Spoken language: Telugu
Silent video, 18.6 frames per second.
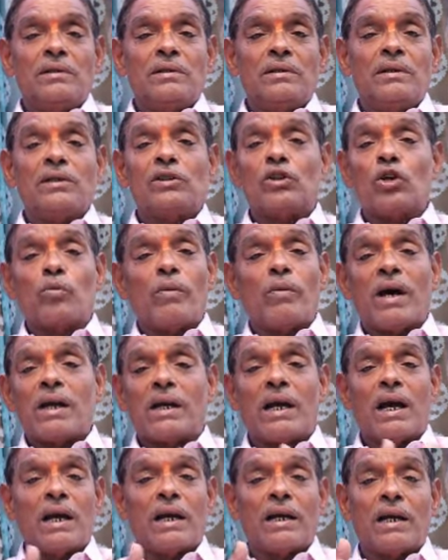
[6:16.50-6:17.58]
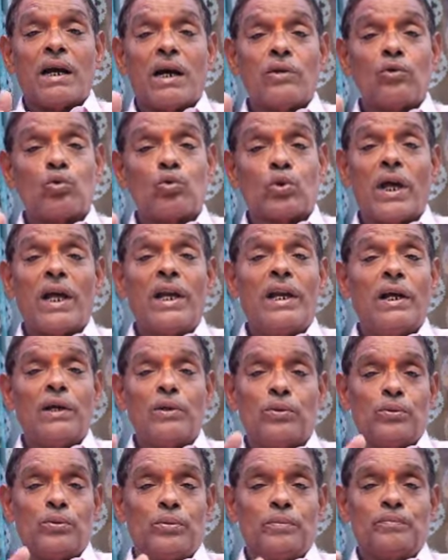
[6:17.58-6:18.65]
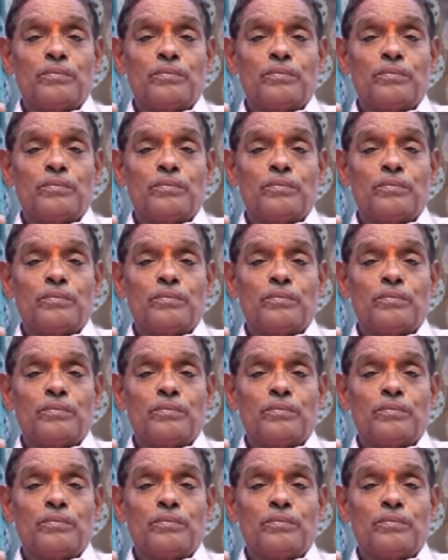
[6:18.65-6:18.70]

ఈ దుర్మార్గాలకి అంతే లేదు